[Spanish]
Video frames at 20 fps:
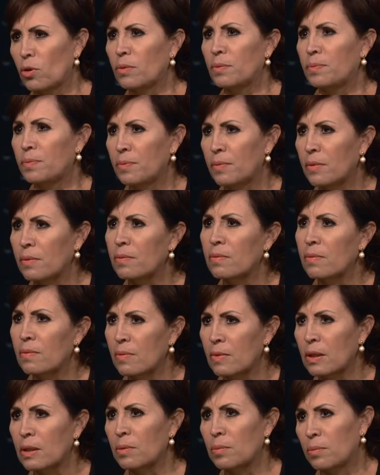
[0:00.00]
mm,
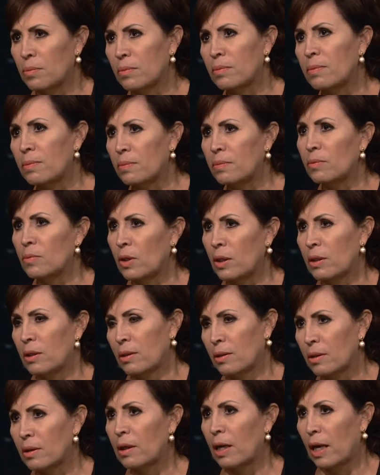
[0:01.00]
mm,
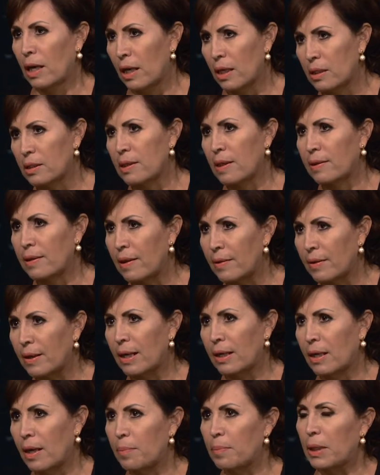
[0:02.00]
eh, que se
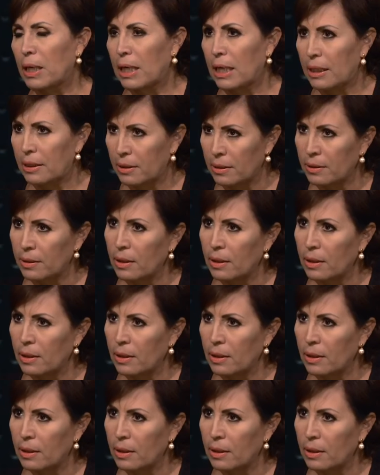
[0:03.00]
tendrán que aplicar.